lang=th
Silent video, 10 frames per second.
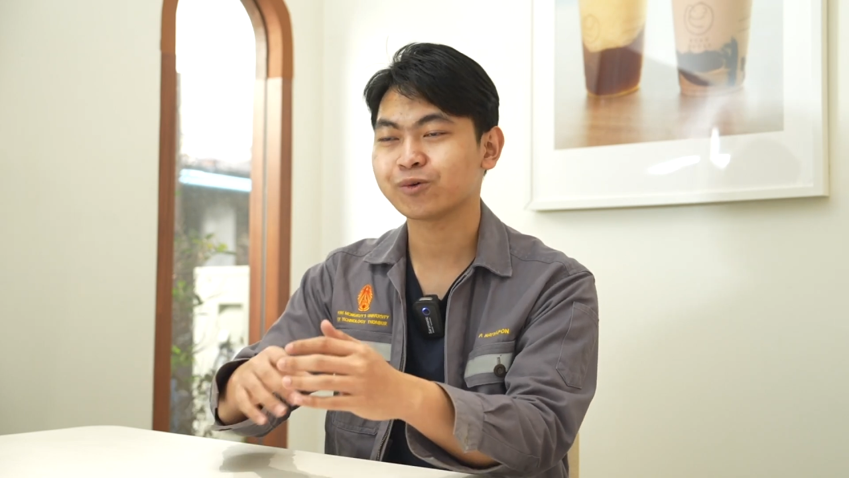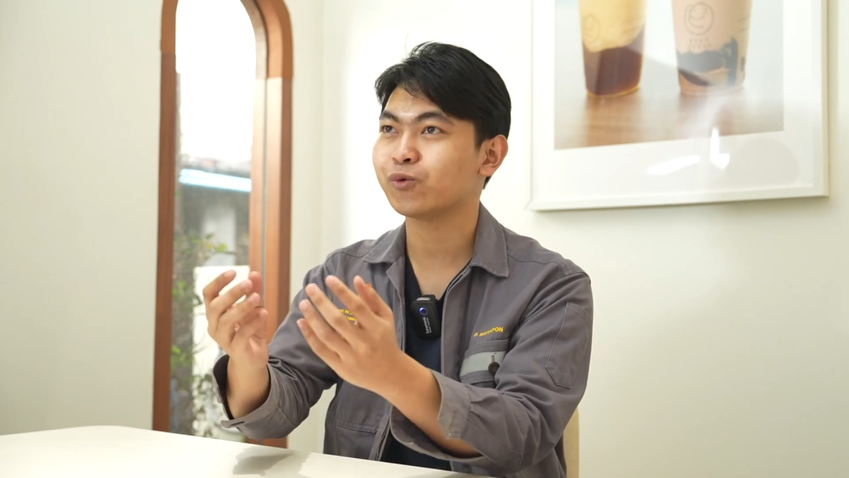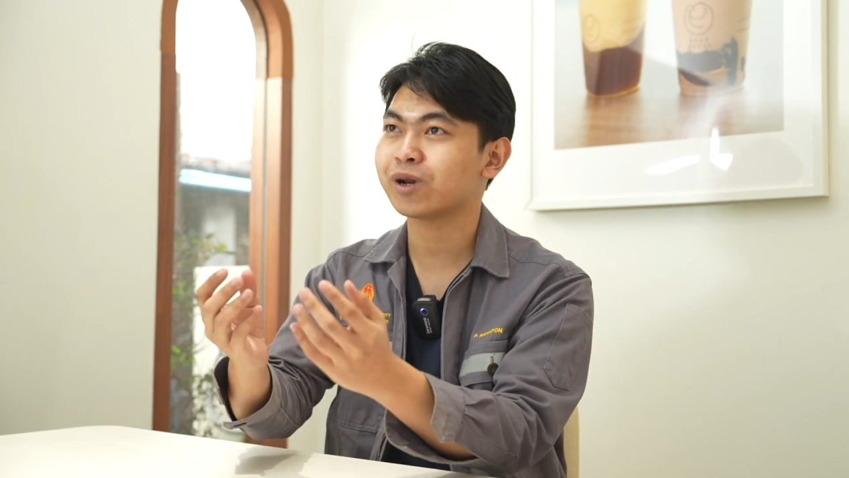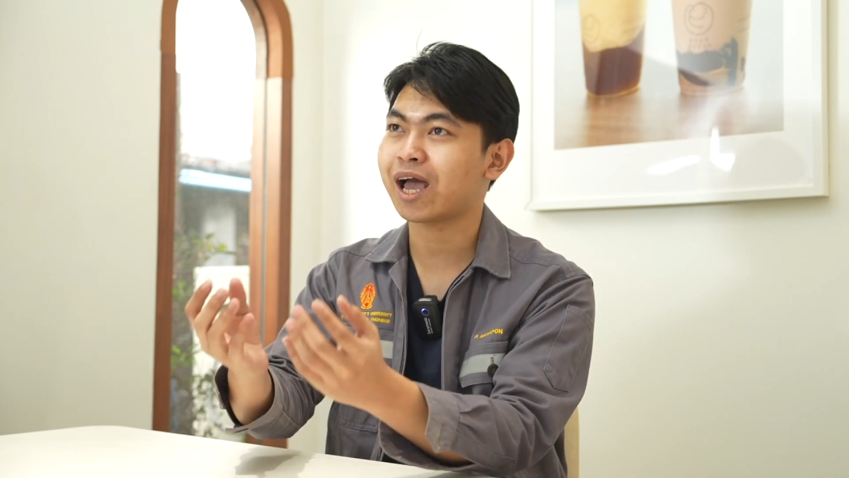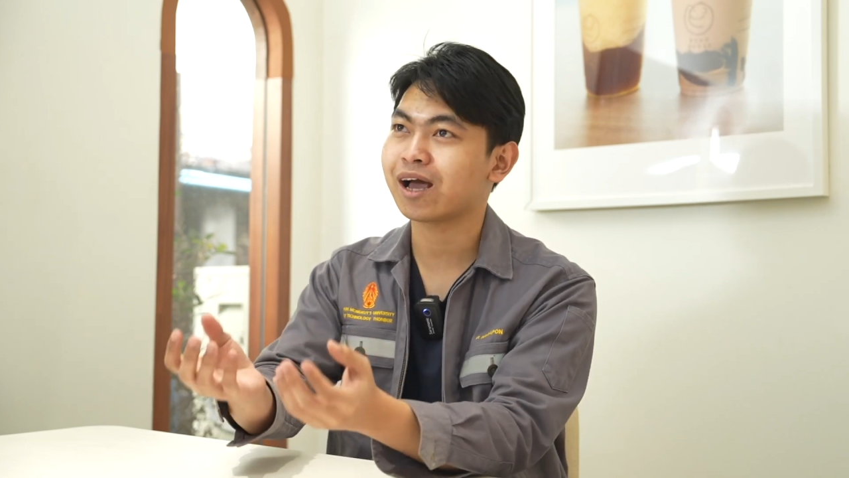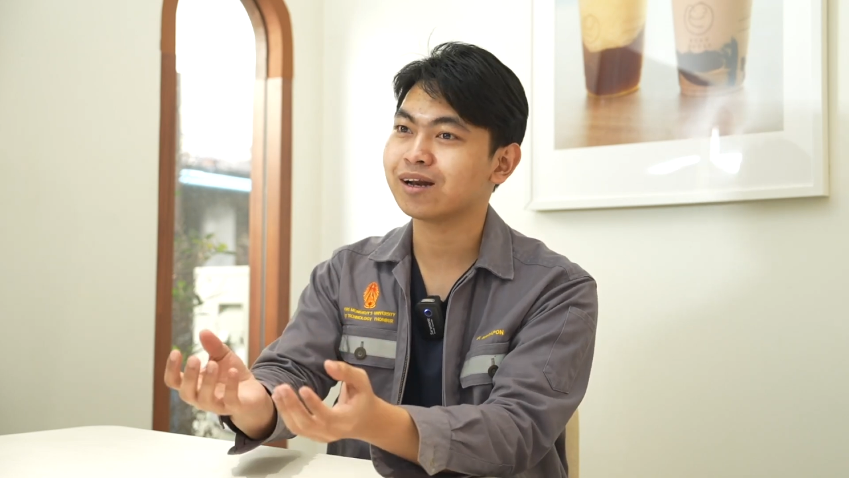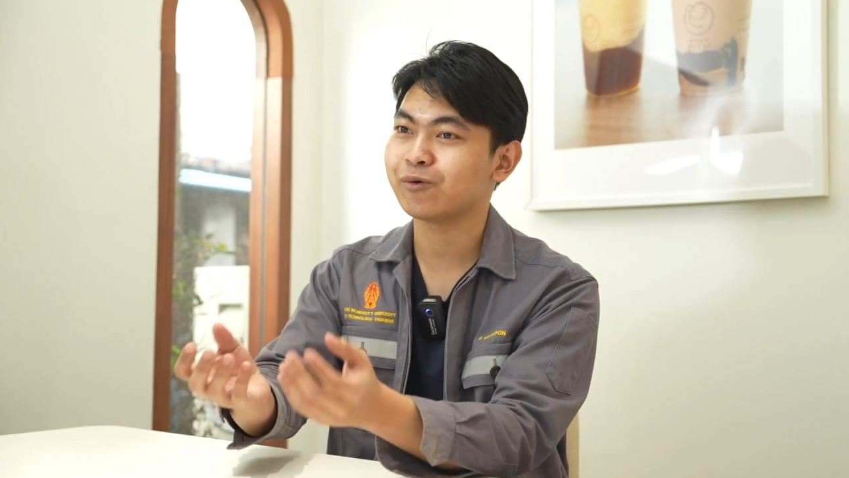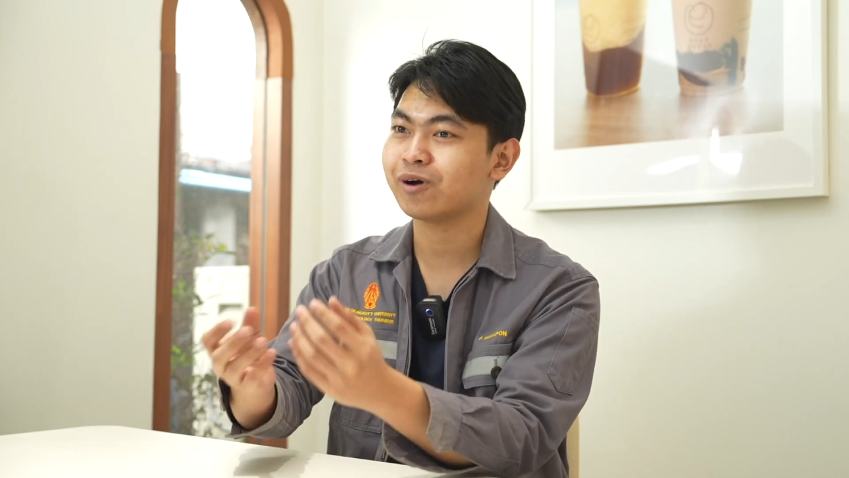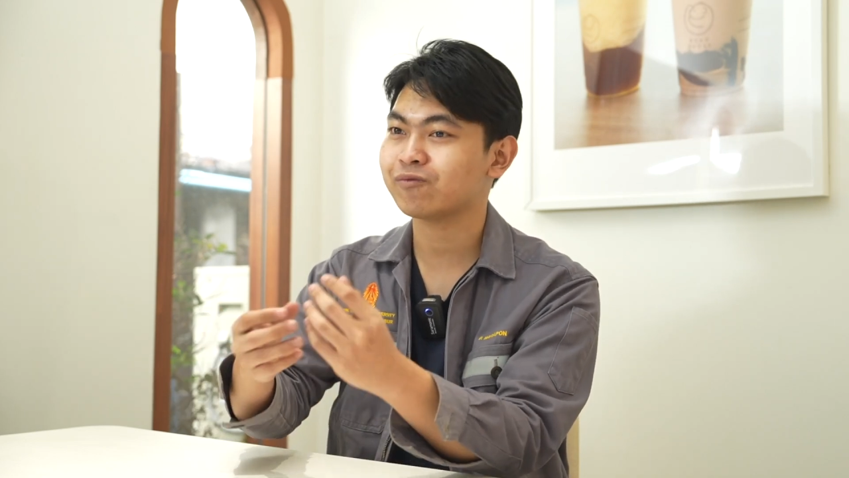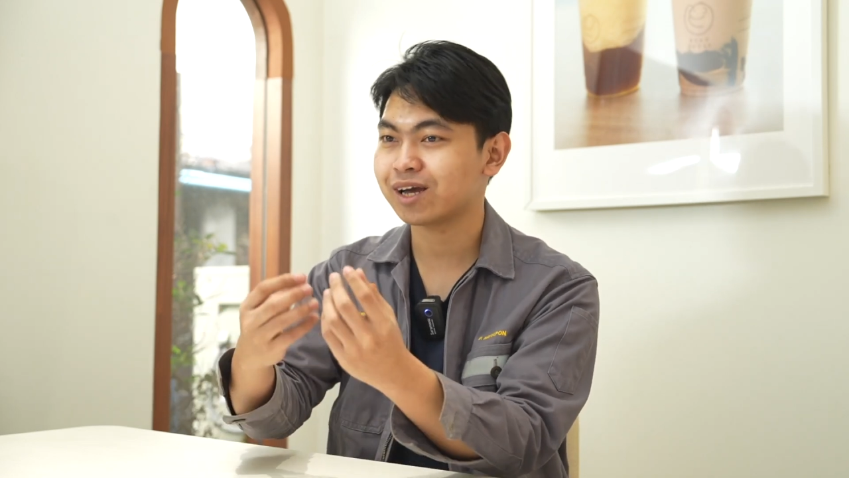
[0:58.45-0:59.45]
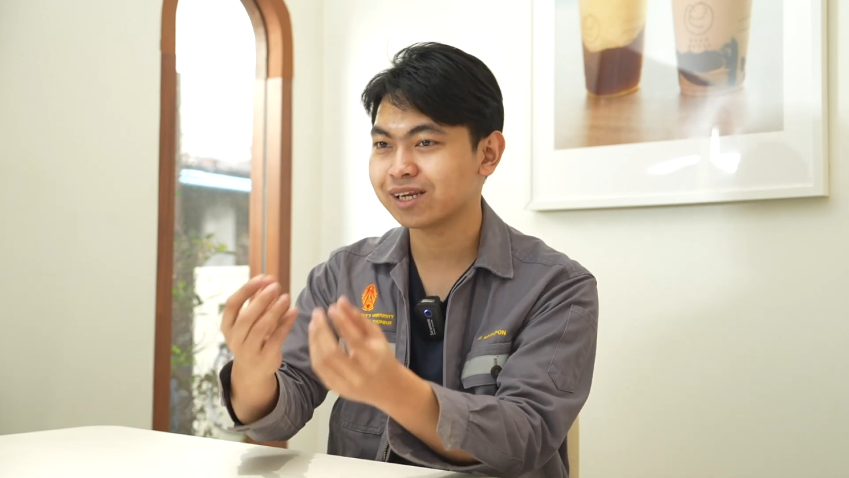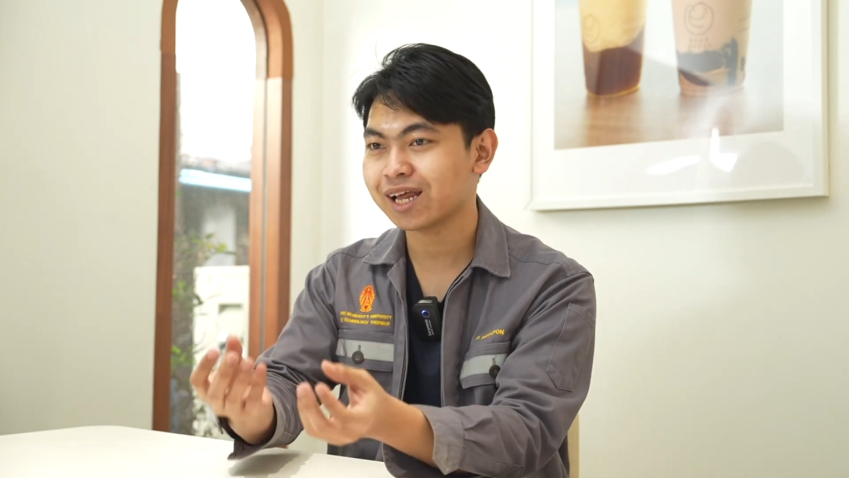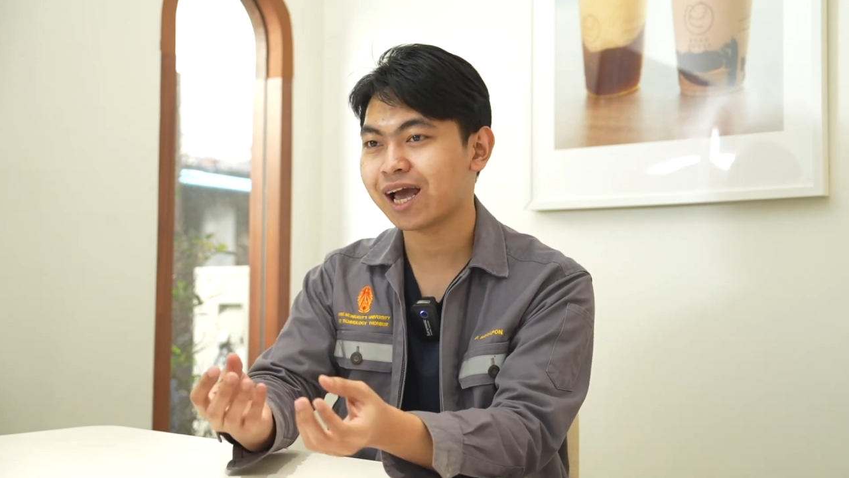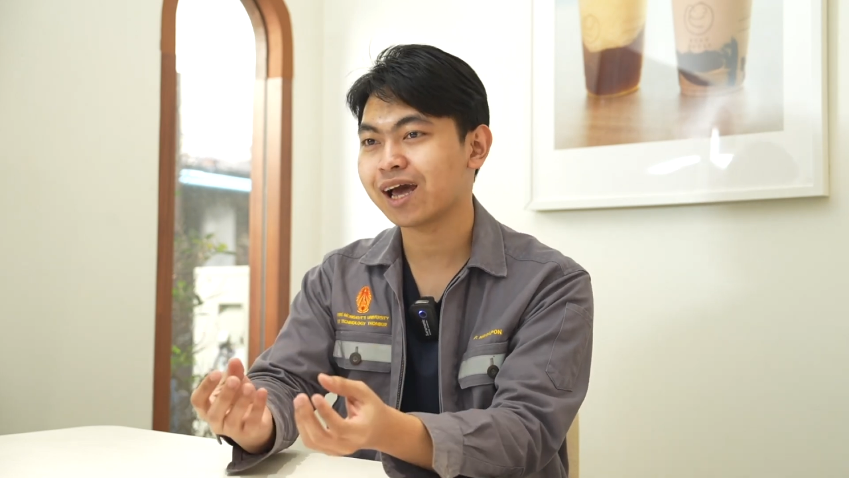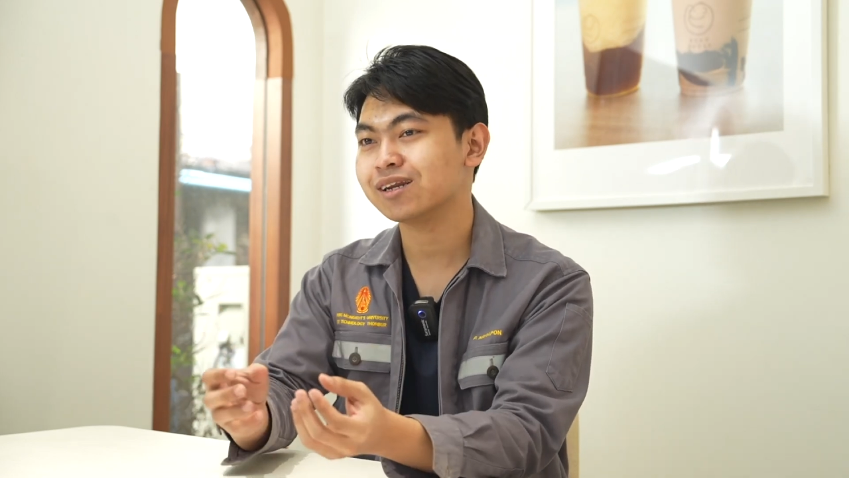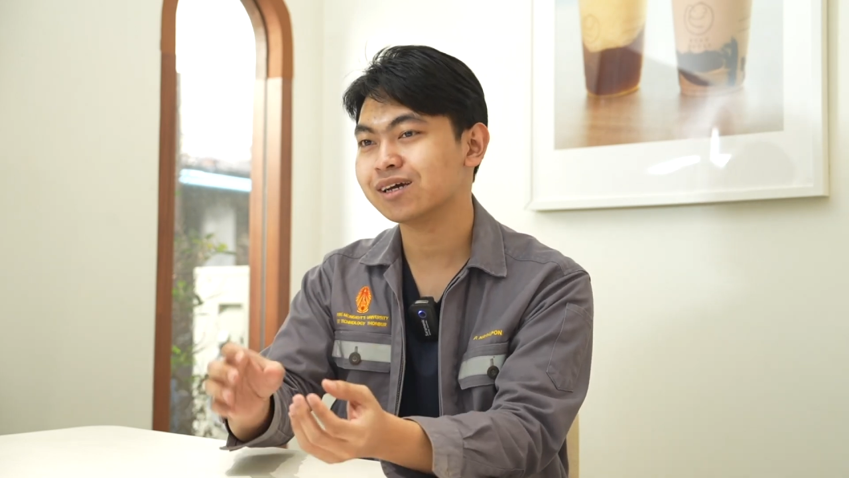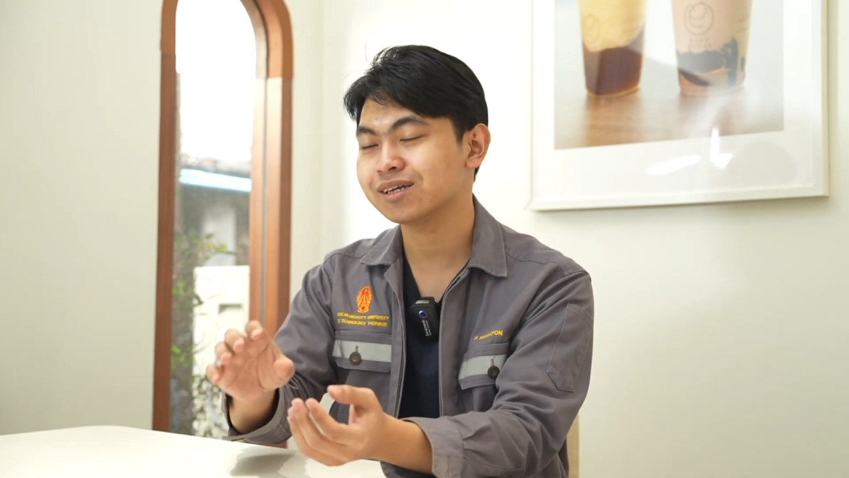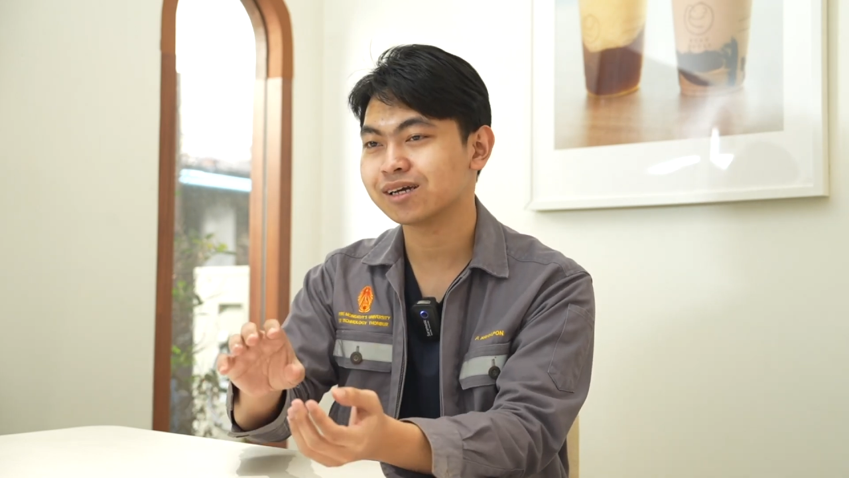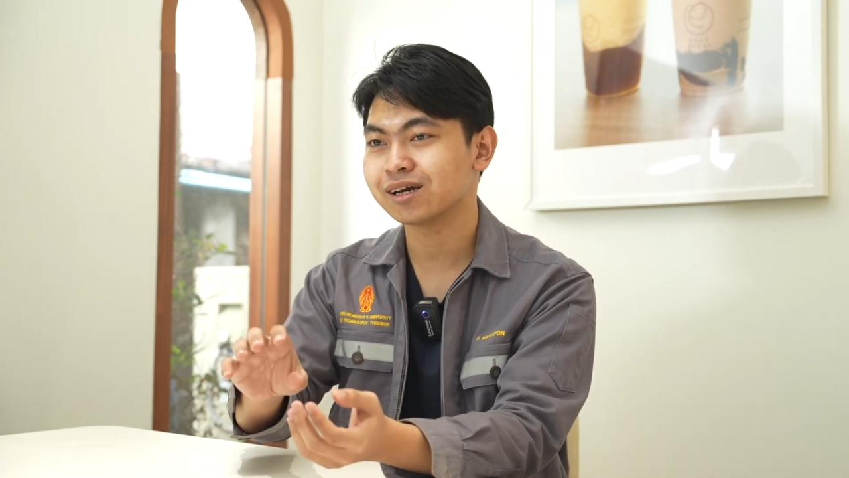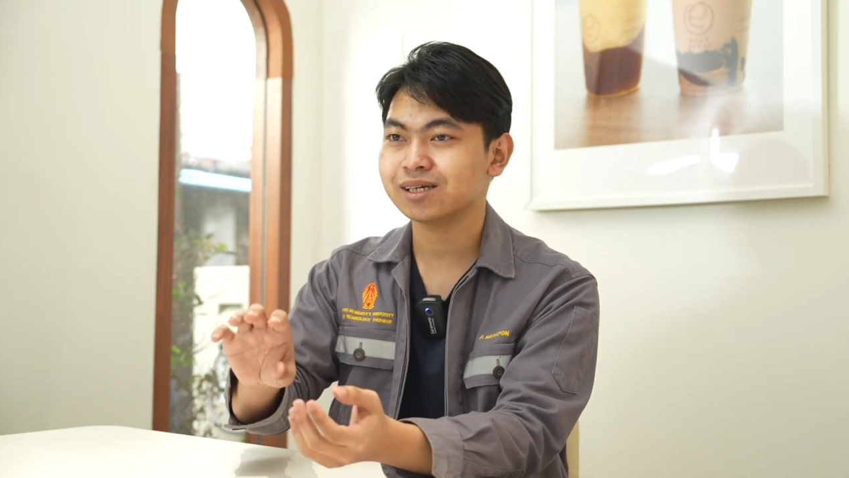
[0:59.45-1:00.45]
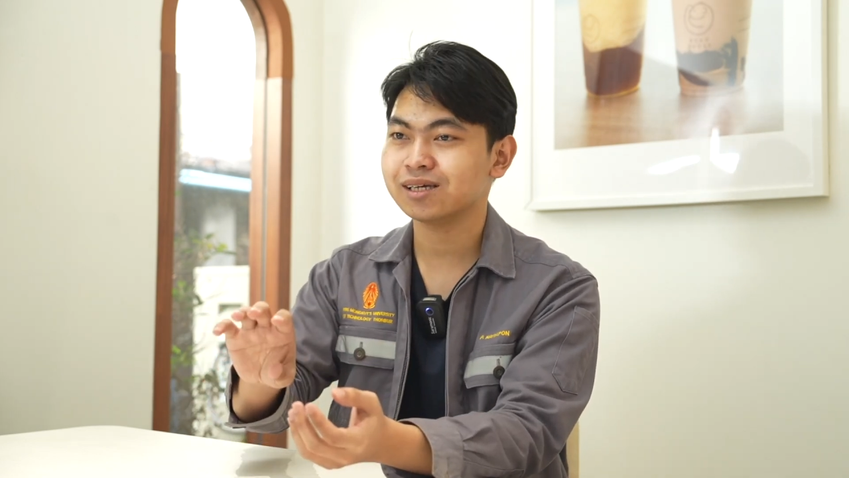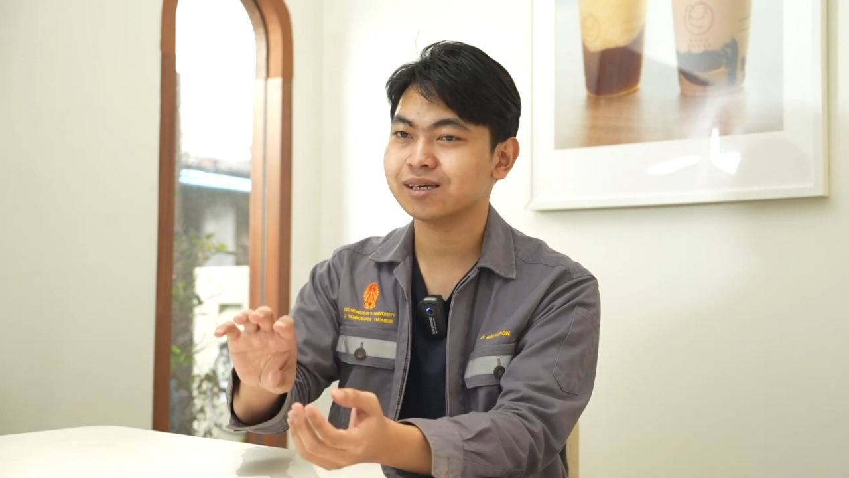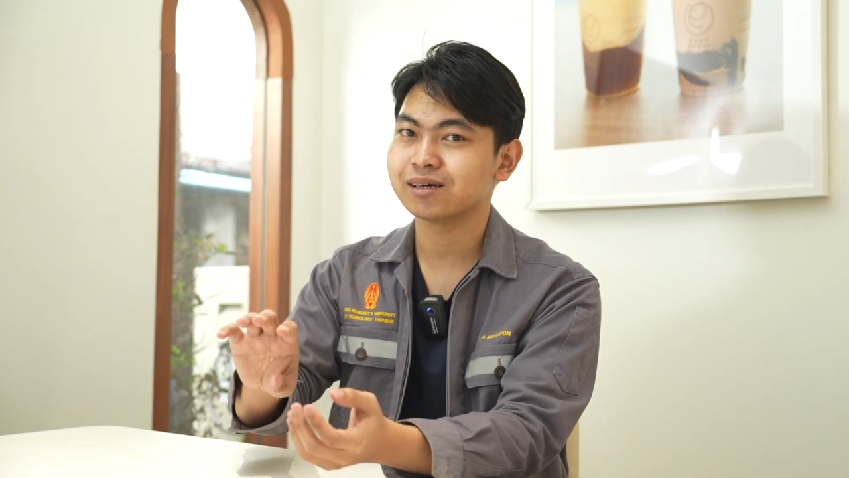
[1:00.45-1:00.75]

ดูหนังหรือว่าฟังนิทานเรื่องหนึ่งที่